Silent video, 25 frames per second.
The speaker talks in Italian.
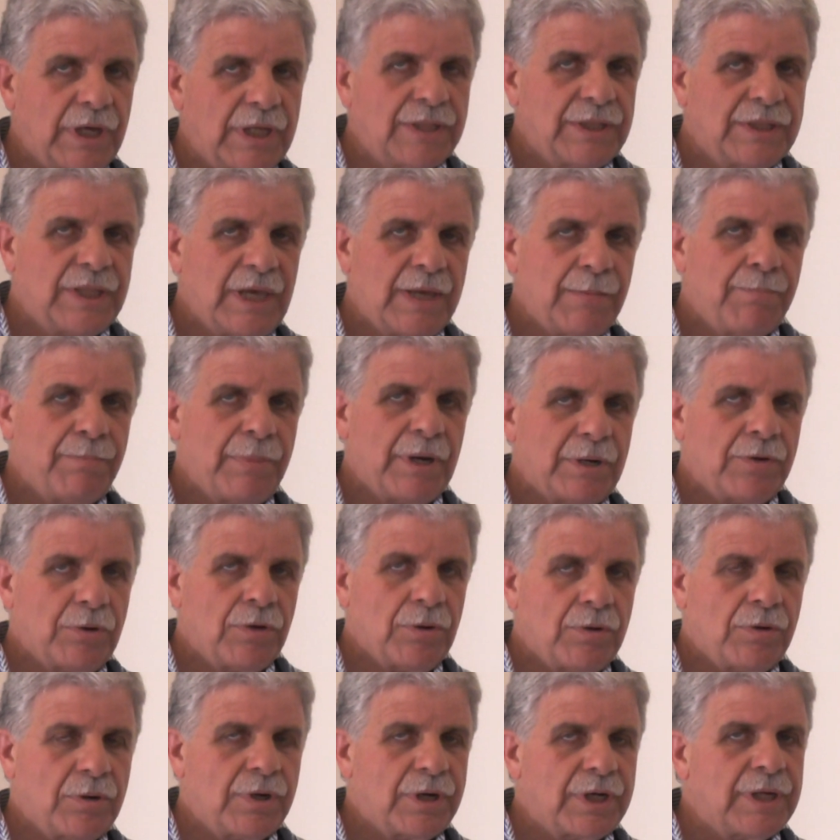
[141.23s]
e
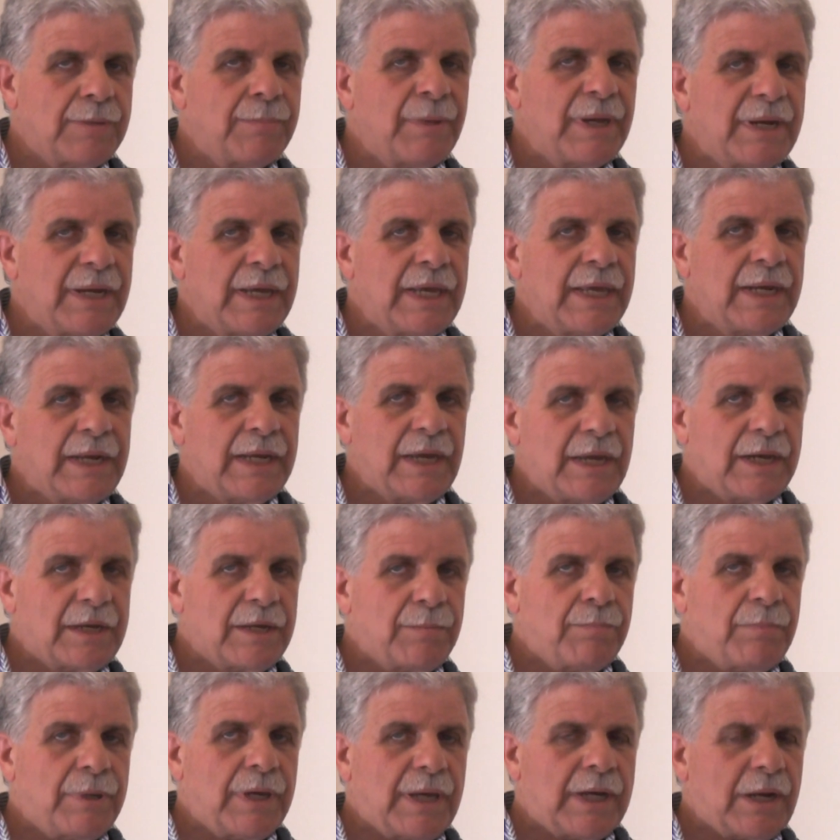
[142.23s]
debbano rimanere a
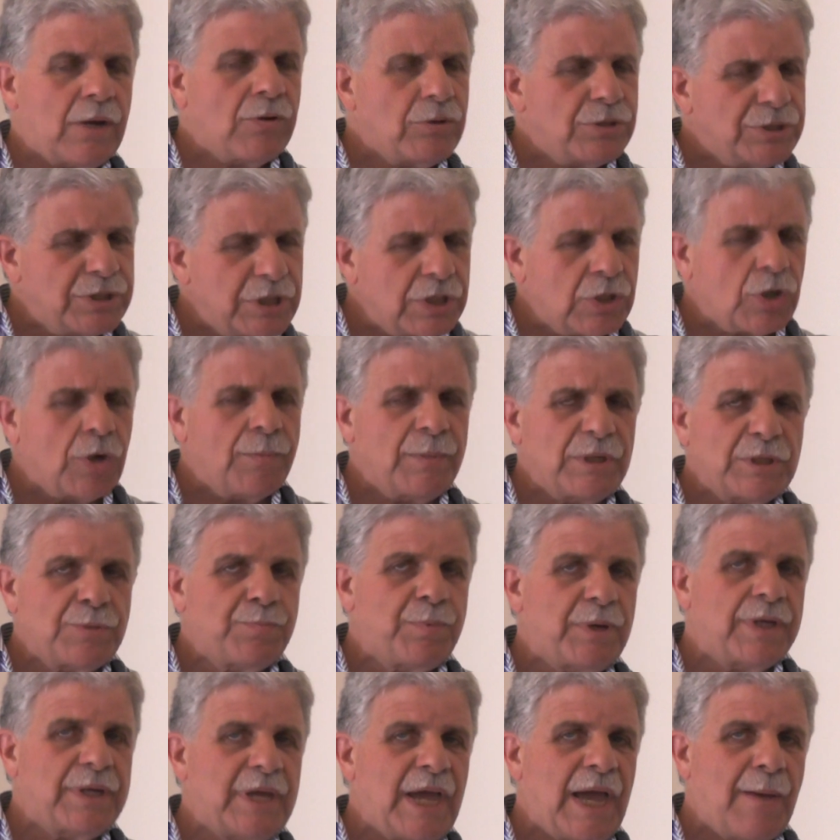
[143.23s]
Ribera, così come
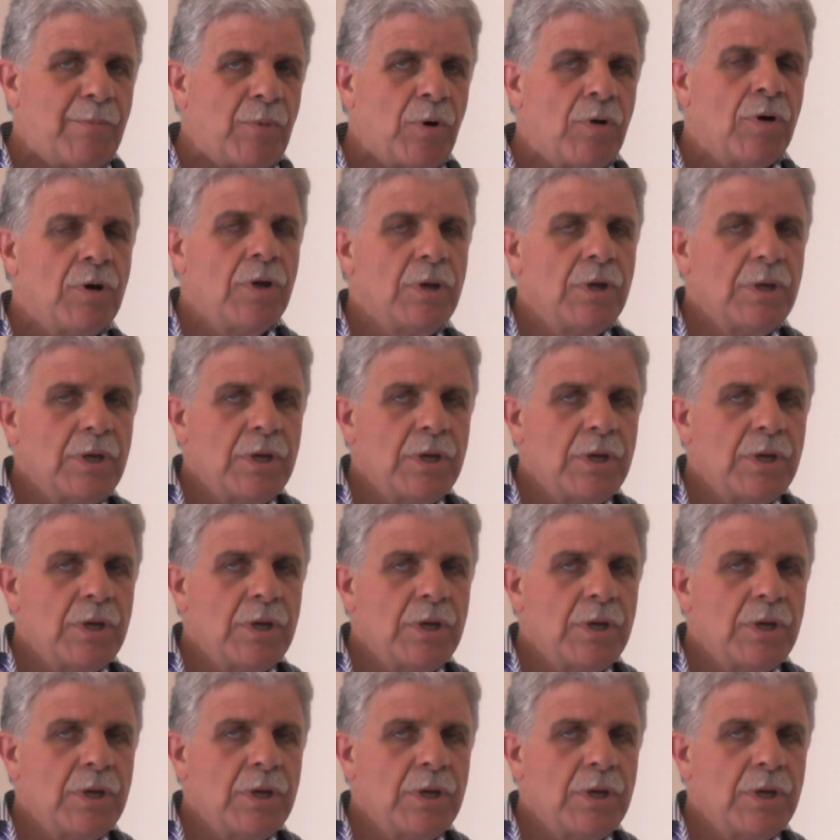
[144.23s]
speriamo